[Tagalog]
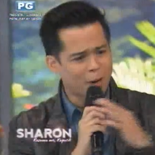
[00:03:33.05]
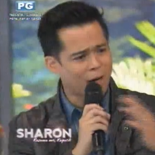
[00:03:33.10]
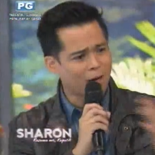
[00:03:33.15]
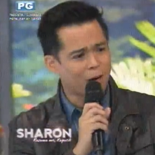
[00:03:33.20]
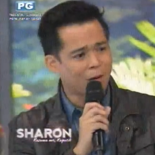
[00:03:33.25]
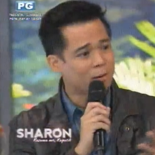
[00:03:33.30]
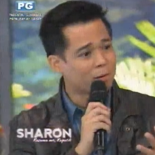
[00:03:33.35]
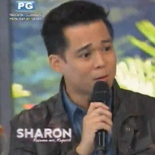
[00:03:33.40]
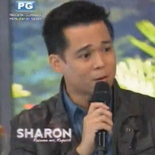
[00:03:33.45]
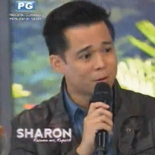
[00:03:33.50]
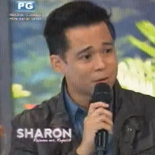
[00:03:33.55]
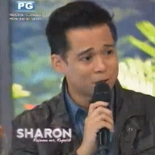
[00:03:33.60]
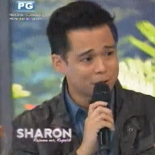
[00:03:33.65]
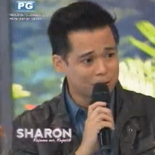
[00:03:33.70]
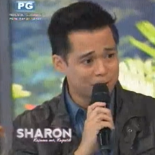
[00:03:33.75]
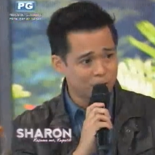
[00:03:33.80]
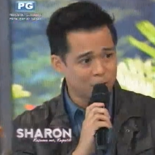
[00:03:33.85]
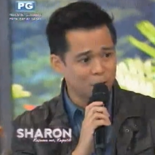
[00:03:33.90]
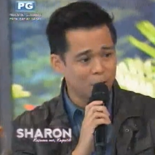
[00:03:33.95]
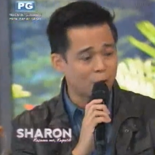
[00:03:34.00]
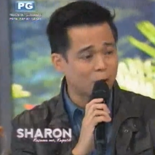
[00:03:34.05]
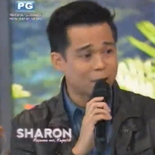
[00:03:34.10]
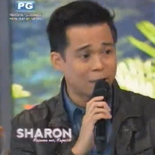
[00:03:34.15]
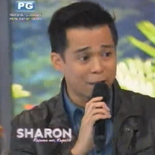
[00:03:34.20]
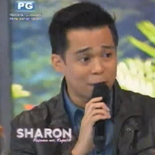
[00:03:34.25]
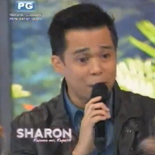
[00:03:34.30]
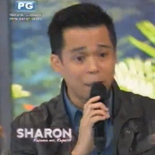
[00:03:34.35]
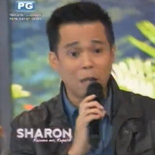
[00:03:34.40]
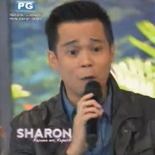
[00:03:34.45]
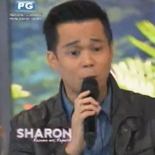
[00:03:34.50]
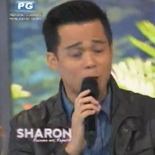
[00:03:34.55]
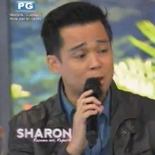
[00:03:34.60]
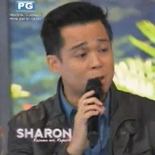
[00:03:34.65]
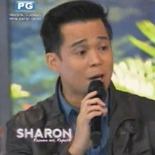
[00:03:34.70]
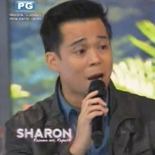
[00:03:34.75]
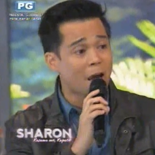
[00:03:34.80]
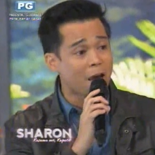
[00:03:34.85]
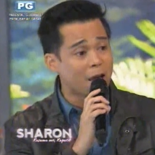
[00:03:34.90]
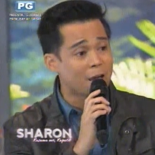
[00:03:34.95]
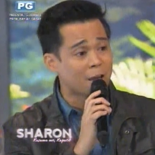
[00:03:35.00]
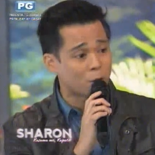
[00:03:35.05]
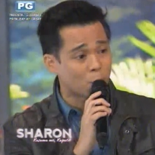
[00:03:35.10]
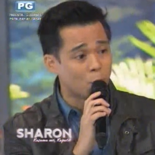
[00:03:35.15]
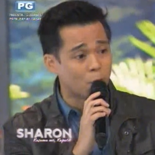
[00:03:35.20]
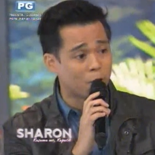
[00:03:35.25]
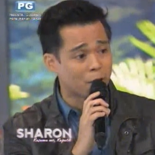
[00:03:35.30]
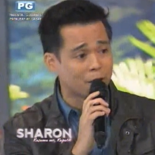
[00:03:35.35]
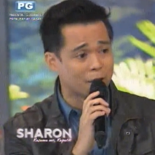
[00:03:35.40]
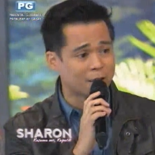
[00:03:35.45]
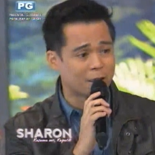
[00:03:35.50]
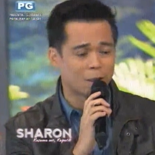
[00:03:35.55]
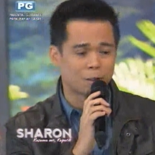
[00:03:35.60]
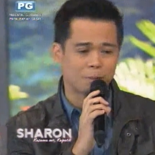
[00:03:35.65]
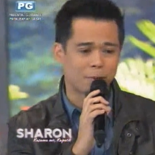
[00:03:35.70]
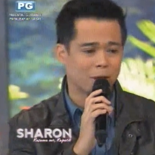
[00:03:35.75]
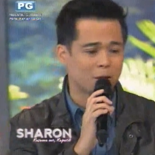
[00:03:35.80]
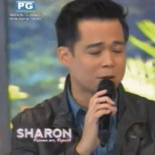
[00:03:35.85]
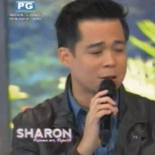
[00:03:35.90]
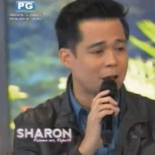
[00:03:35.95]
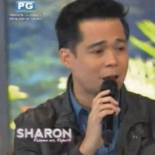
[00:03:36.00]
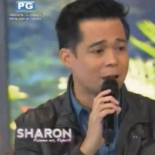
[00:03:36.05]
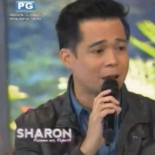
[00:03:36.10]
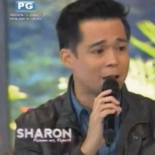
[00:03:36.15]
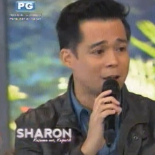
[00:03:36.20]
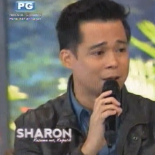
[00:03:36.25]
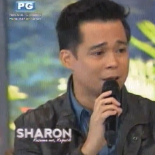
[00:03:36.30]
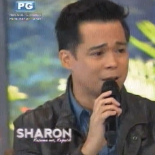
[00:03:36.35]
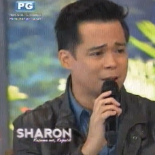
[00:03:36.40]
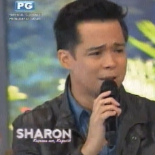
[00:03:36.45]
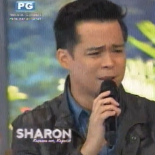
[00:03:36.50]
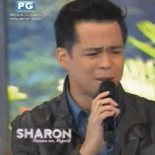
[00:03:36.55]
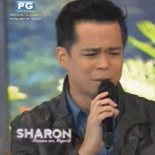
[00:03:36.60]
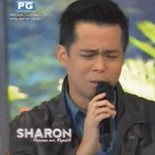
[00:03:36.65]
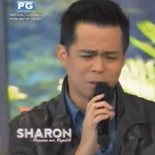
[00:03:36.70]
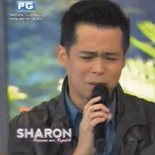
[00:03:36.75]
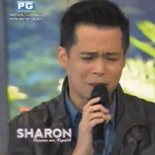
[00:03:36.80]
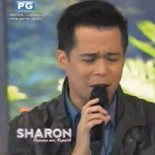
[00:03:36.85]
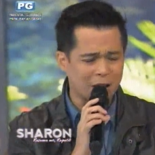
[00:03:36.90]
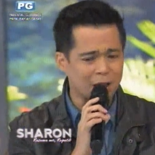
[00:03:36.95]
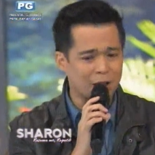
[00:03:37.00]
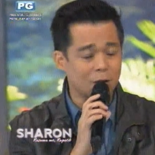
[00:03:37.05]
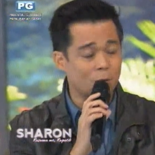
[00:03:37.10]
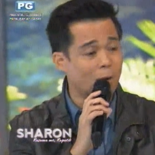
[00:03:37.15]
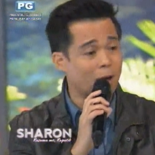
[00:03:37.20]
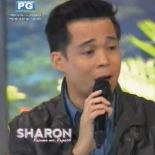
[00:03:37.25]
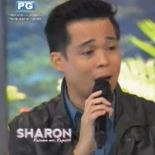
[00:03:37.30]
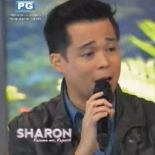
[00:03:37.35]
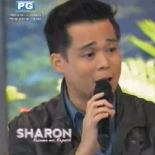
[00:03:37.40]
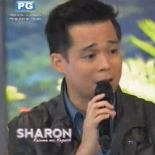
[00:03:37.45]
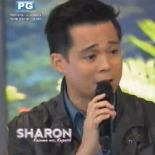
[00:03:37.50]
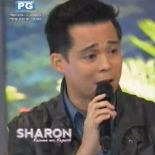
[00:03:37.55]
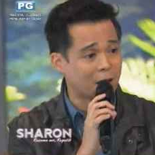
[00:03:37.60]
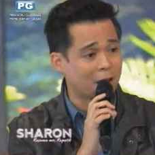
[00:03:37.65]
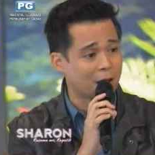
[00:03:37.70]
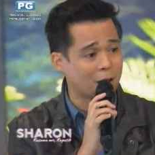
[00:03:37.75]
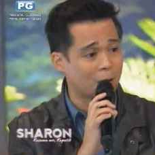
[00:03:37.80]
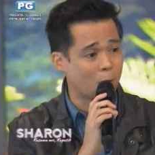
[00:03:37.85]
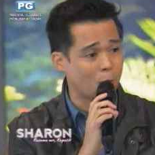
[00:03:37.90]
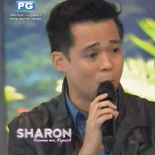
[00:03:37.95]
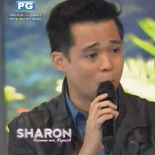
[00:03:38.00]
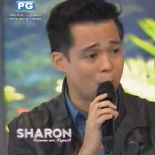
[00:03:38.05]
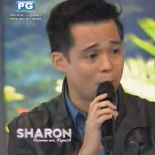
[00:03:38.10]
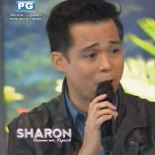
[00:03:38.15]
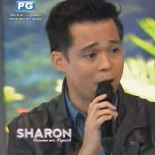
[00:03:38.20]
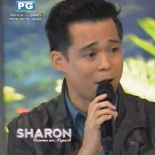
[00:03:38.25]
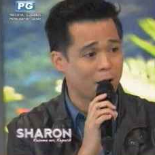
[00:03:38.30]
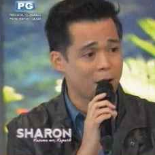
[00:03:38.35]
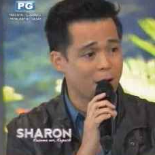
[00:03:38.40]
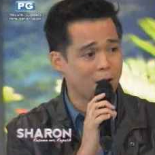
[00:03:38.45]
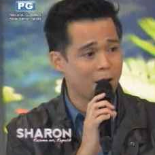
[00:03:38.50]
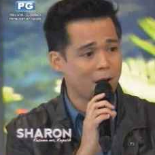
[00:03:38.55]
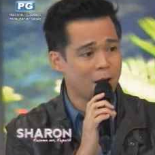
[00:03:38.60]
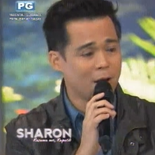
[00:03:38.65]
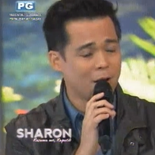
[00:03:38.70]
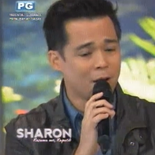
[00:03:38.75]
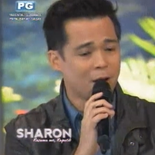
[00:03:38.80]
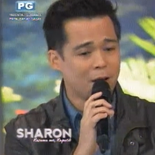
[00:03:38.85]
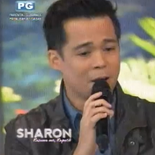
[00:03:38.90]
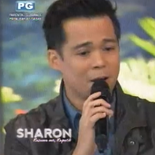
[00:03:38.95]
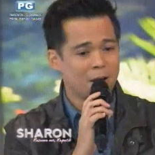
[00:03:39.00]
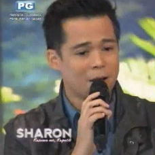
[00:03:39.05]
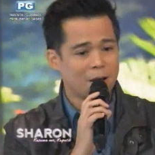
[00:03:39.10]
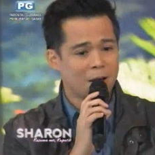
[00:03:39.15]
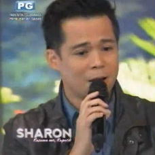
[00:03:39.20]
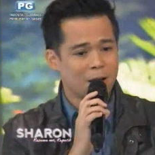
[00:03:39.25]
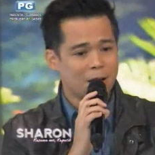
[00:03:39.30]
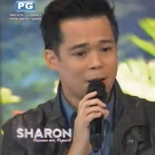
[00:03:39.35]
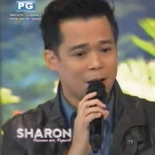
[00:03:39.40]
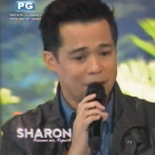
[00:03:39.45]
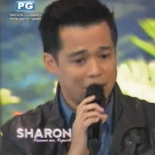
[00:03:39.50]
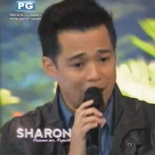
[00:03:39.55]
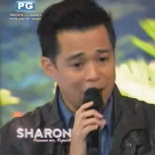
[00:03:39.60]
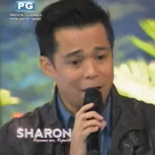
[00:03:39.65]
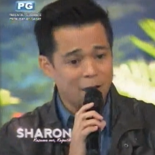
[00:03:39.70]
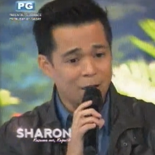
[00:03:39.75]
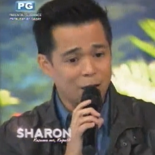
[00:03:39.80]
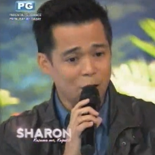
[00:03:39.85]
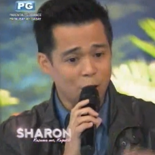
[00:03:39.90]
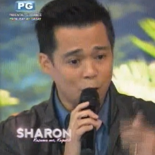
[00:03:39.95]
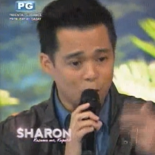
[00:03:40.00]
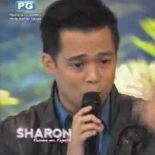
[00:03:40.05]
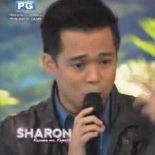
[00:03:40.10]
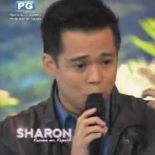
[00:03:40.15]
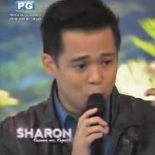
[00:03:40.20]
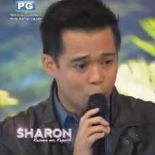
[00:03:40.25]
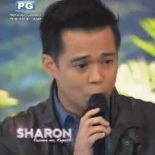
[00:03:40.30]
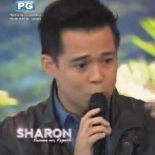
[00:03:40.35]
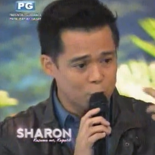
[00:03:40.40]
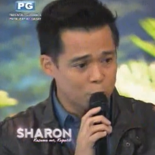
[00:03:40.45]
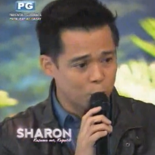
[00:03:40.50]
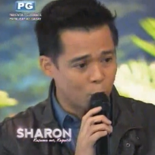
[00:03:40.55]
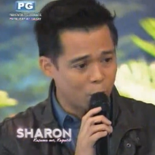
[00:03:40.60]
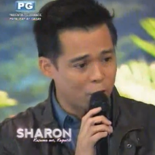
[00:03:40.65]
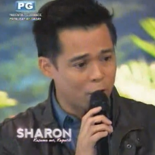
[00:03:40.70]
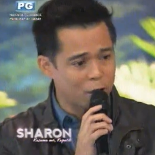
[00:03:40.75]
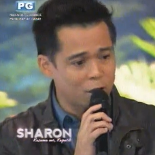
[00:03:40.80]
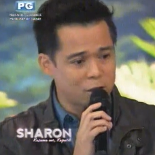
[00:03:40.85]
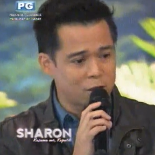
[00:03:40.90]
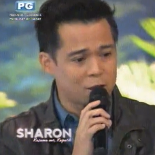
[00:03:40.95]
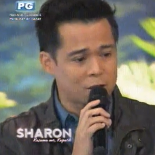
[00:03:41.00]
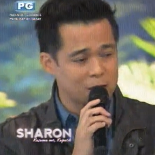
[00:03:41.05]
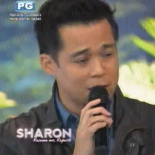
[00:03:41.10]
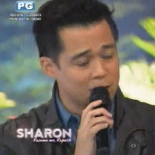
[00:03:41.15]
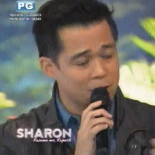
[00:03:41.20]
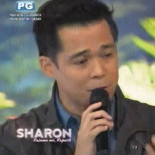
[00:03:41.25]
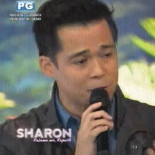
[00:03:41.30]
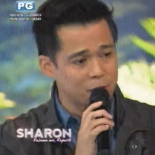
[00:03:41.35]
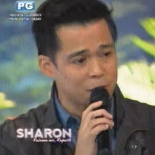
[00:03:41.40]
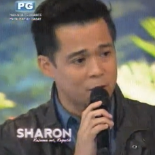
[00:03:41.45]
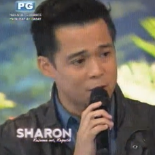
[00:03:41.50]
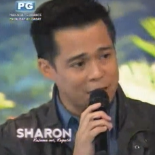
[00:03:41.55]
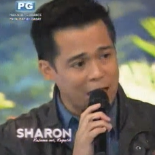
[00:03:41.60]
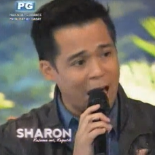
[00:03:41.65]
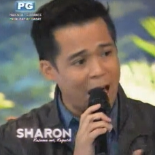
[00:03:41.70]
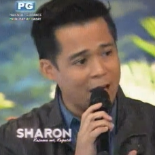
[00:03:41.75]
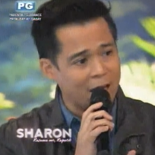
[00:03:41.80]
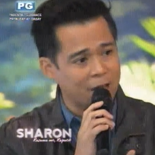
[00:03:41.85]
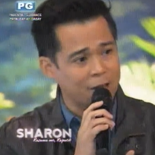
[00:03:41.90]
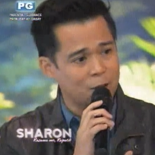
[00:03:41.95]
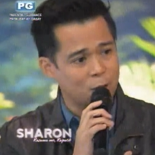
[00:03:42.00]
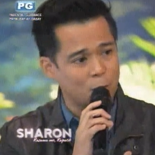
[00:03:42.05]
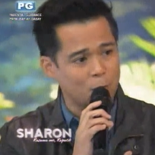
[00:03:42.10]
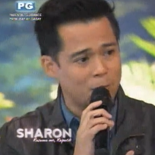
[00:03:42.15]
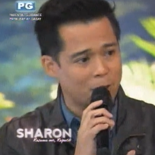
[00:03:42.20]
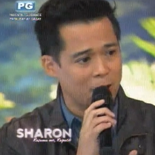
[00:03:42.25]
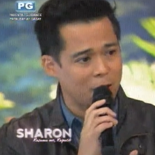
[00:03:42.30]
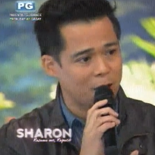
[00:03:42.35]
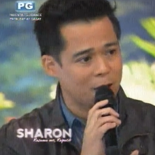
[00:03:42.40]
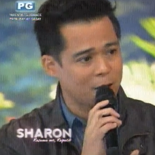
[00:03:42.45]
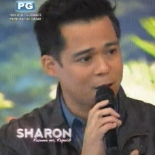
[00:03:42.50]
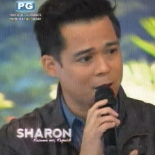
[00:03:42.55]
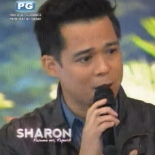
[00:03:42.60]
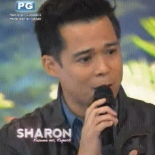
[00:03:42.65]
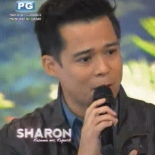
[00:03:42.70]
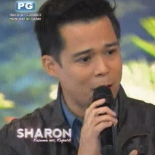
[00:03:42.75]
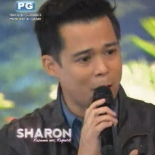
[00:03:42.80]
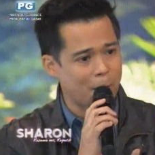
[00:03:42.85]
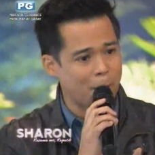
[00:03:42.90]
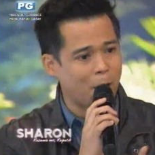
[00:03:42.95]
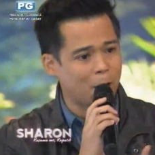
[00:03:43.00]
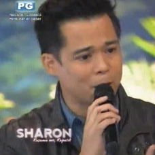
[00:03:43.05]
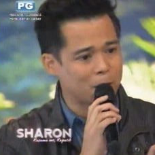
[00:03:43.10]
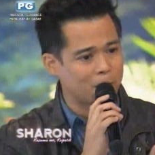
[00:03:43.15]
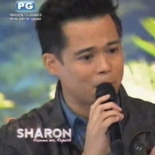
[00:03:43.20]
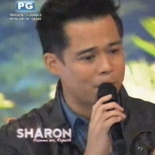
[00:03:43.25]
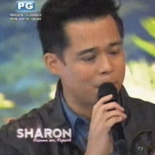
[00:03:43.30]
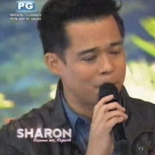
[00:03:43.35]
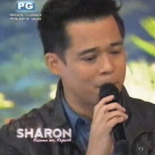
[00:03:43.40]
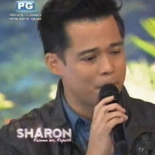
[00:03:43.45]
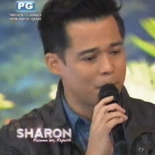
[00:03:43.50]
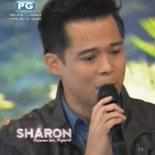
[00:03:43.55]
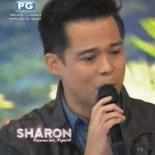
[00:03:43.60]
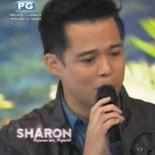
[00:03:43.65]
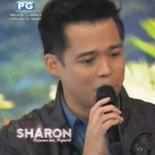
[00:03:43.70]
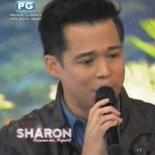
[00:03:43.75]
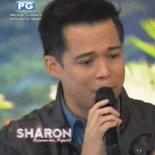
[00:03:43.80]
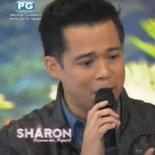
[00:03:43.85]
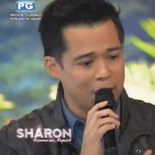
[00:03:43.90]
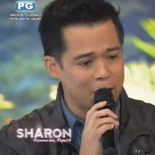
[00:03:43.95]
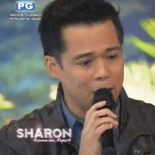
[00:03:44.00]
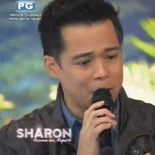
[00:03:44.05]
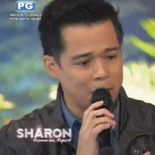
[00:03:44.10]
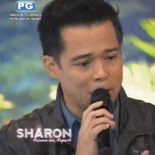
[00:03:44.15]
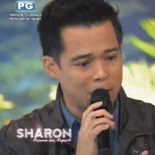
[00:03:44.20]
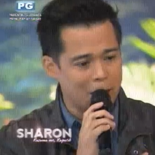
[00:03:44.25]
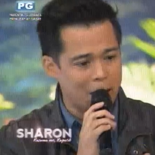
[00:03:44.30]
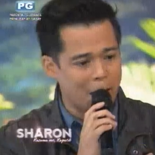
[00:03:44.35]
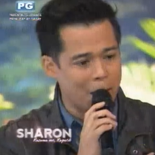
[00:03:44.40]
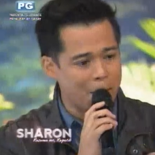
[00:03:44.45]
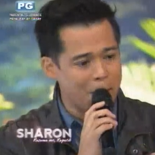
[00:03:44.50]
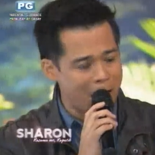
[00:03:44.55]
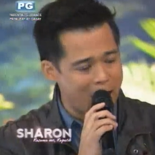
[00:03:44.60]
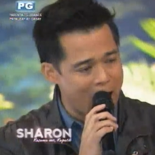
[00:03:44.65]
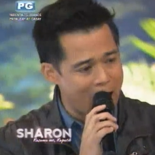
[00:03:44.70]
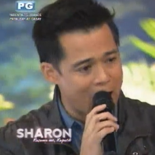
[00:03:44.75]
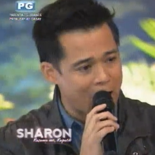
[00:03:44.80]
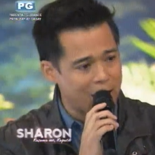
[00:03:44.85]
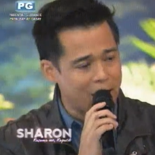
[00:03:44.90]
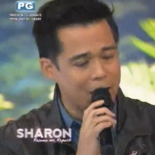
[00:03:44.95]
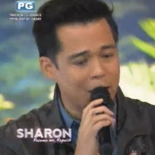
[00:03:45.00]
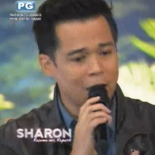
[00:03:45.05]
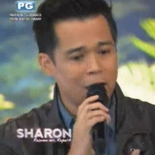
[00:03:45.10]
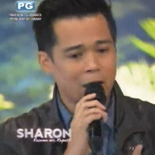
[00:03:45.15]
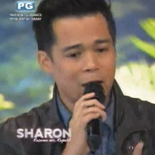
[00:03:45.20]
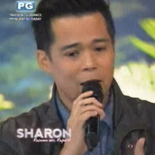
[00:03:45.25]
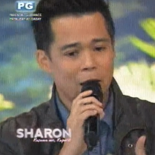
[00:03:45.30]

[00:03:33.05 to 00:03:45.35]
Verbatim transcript: knew parang, you know, they, they were trying to work it out, pero talagang, siguro talagang wala na talagang way. Then, yun, those words sank into me about, you know, being a man,